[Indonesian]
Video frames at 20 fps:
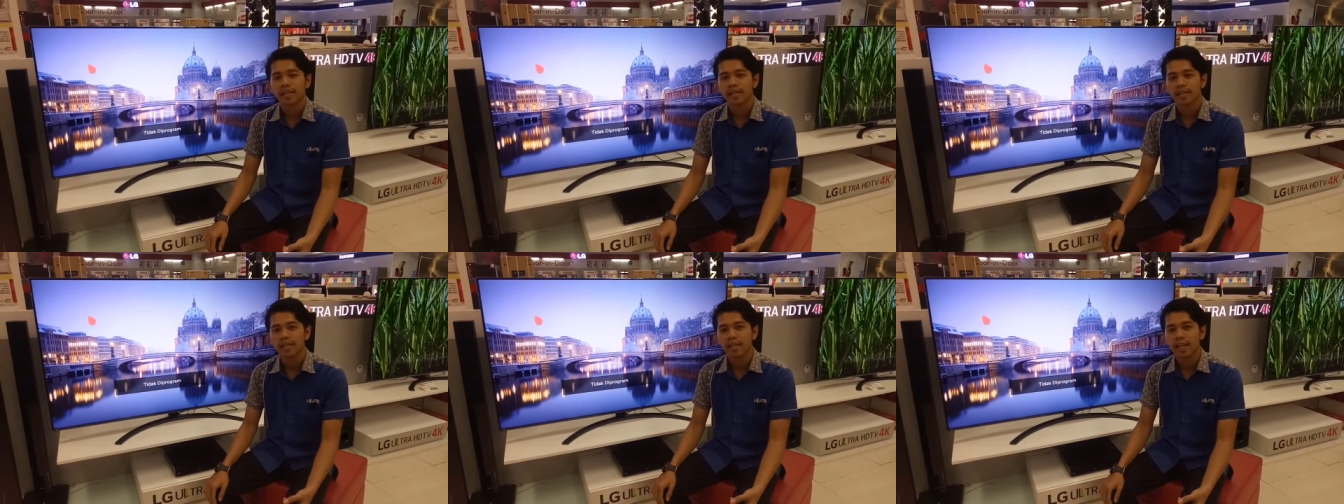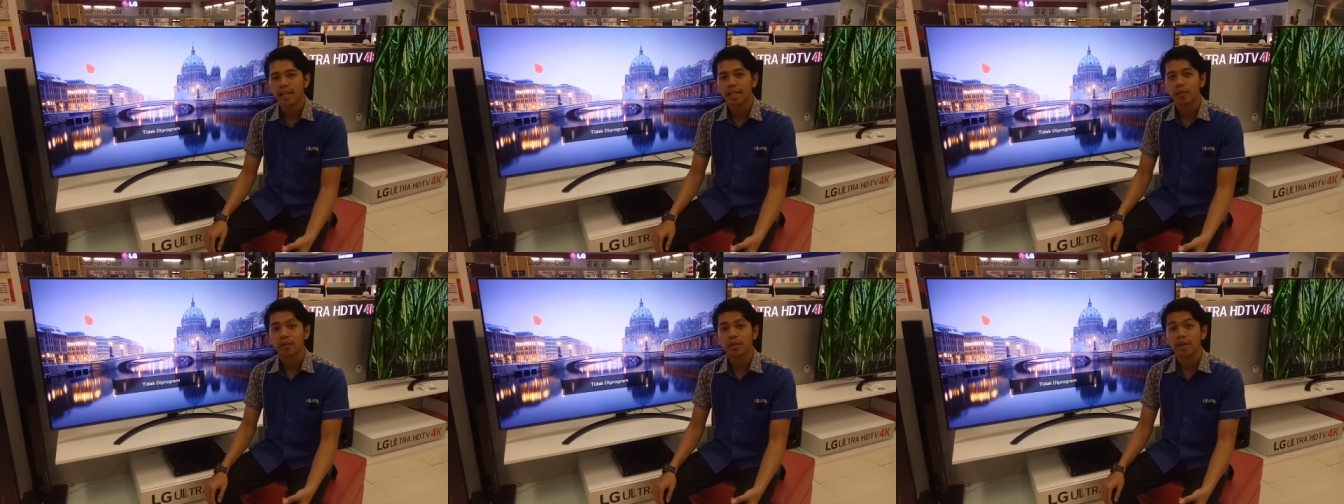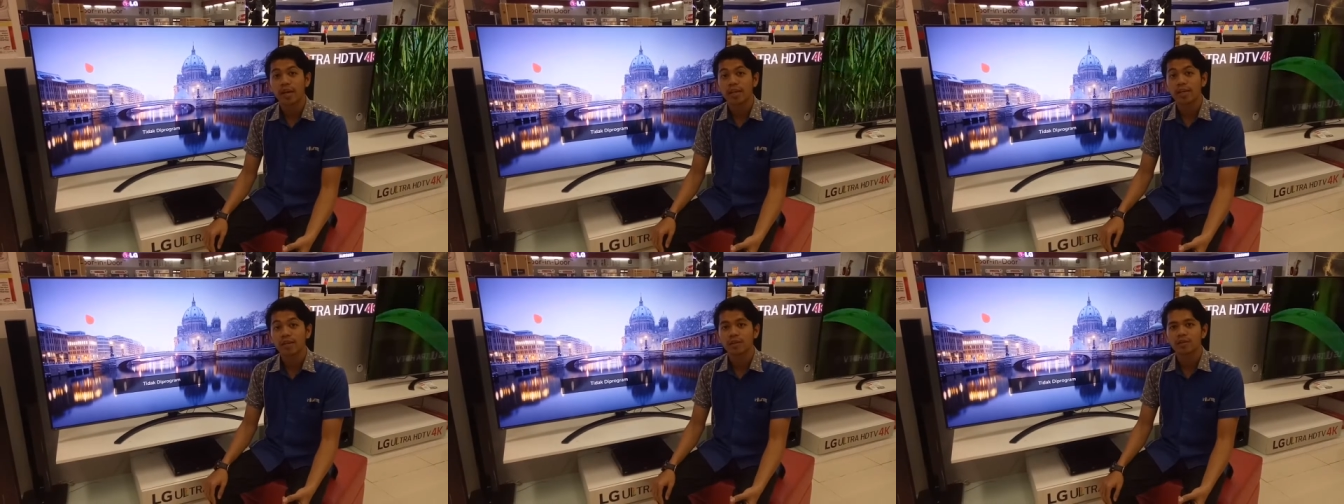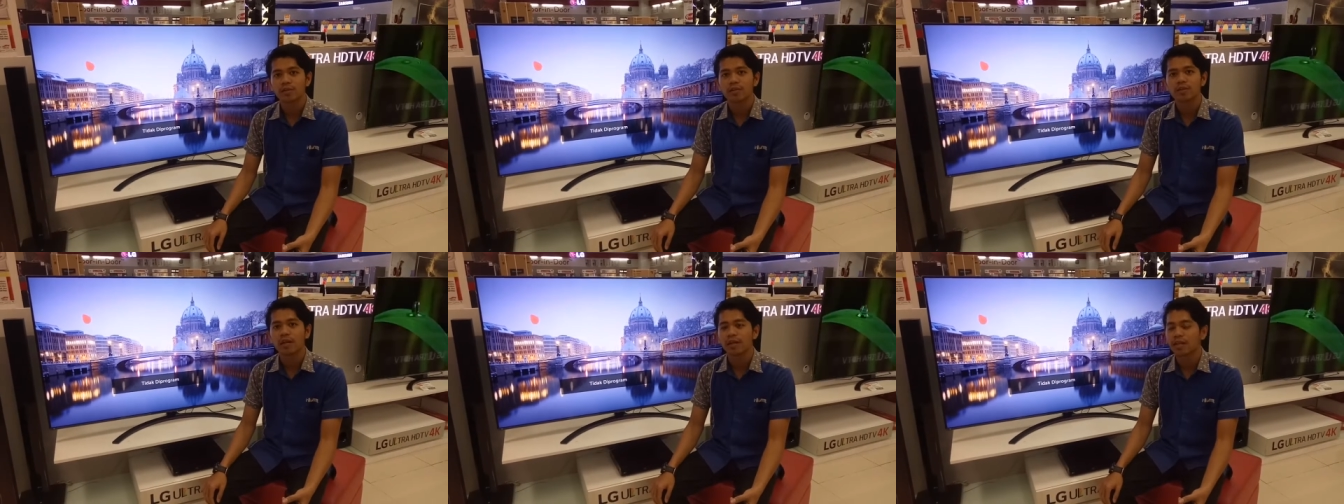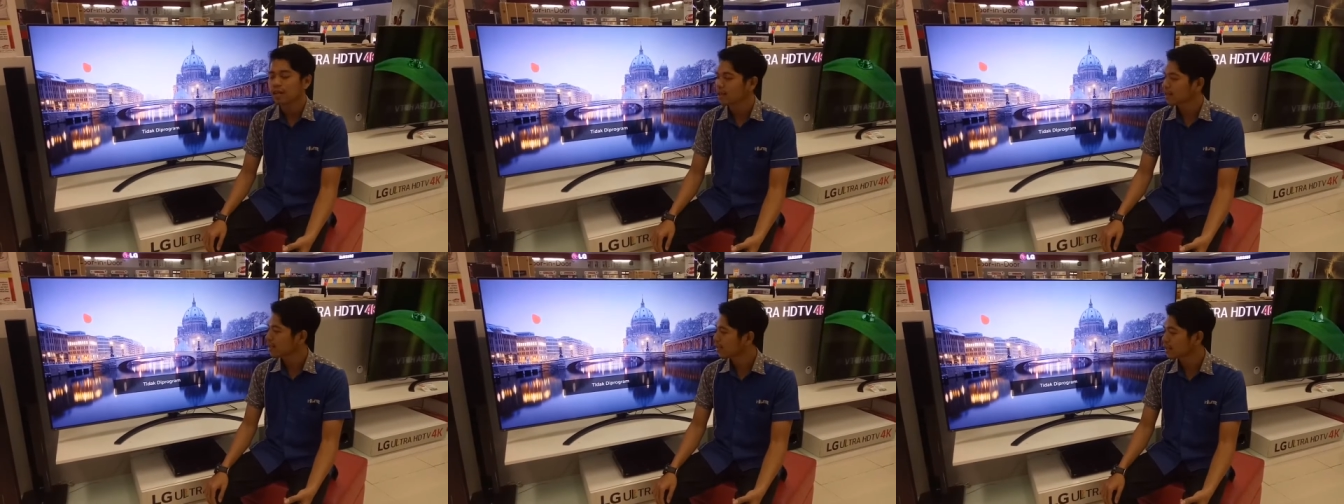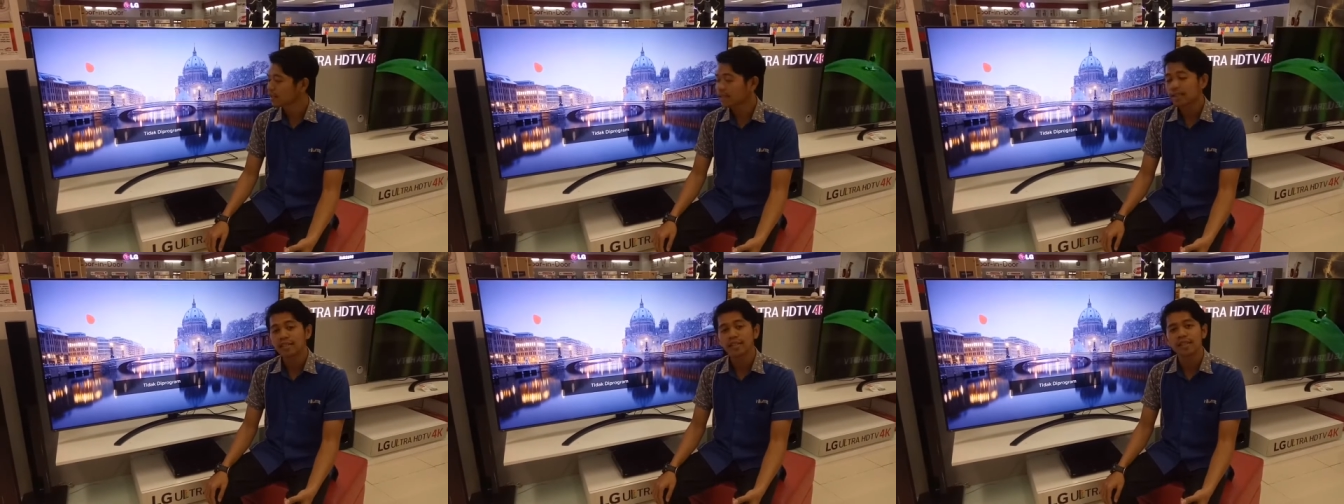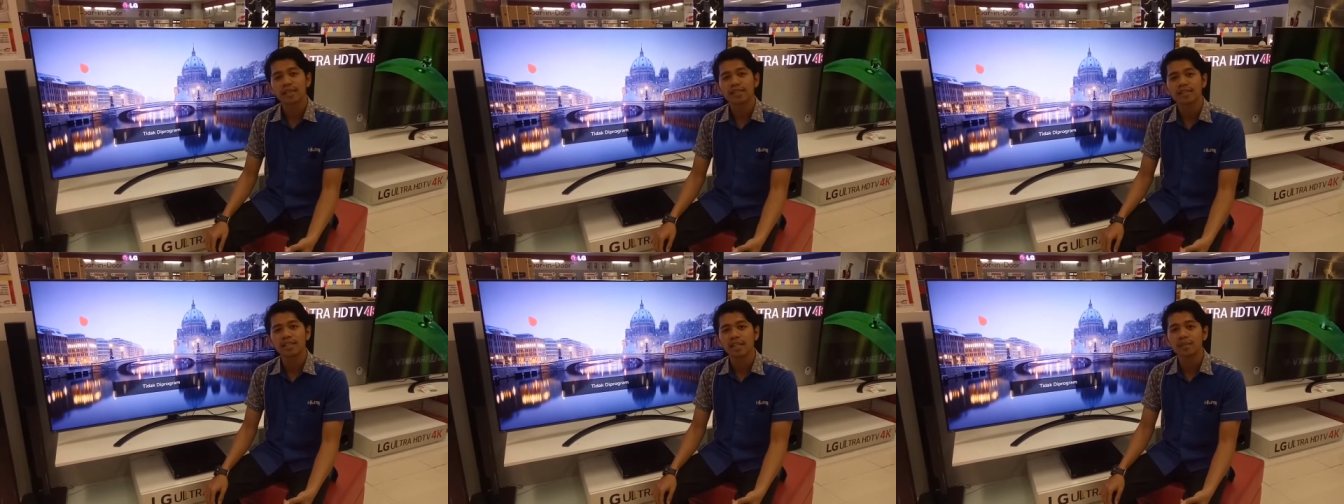Jadi UI itu adalah
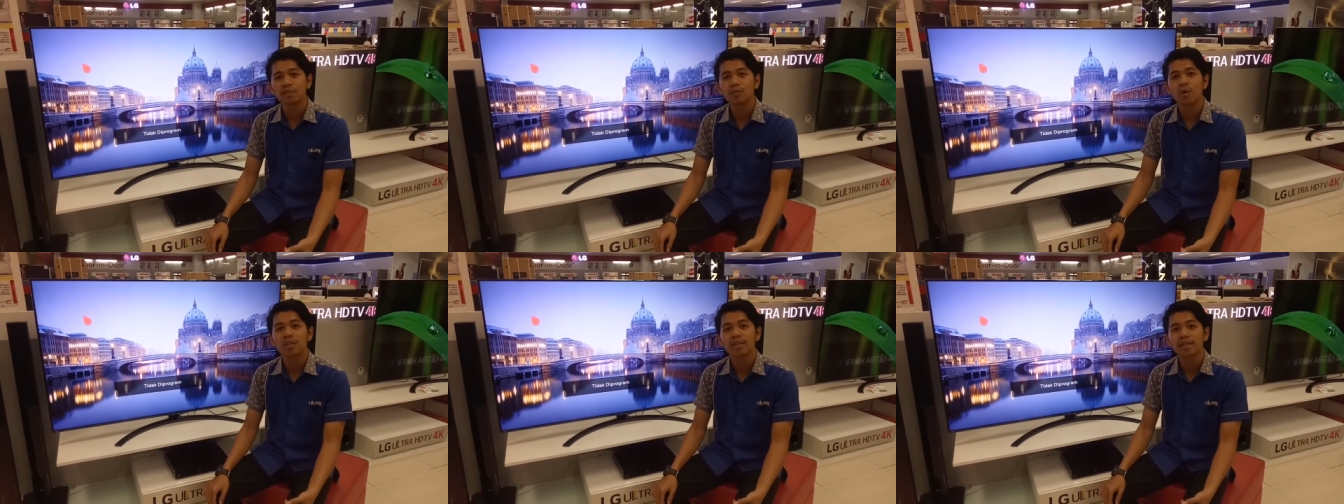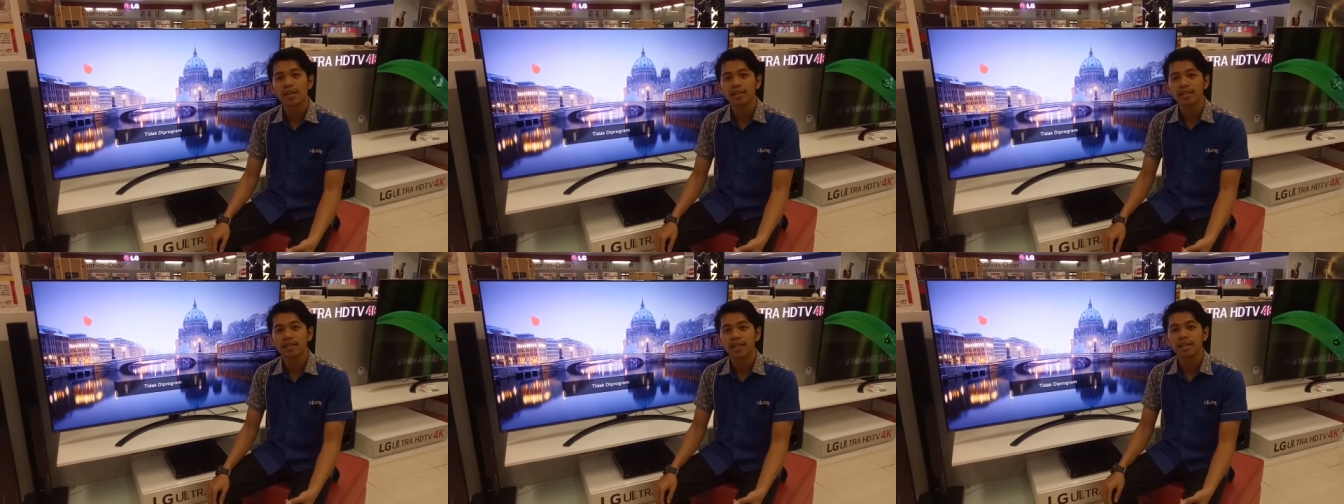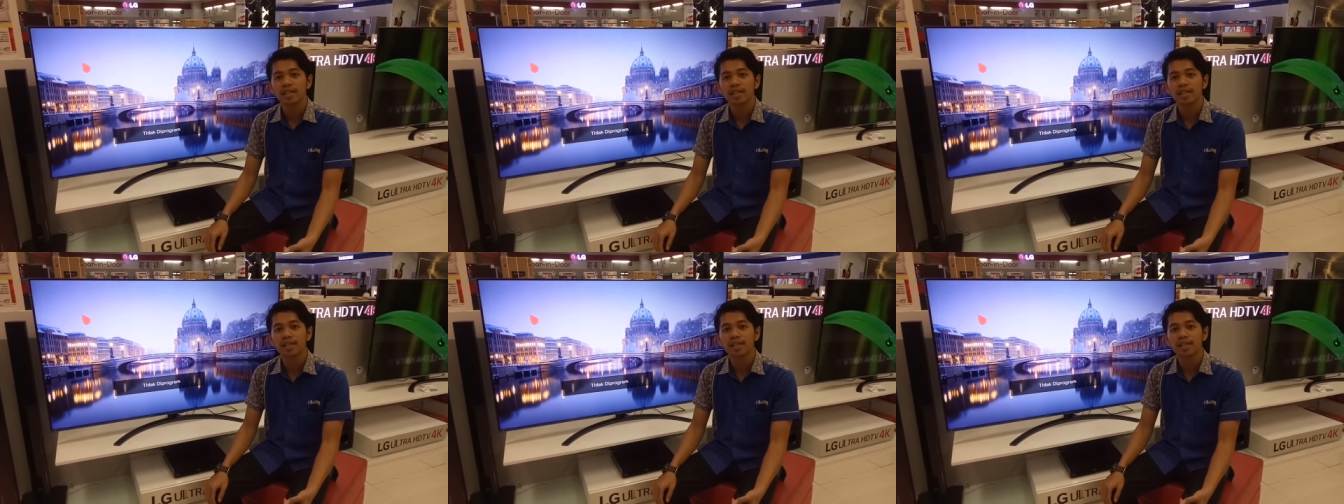kecerdasan buatan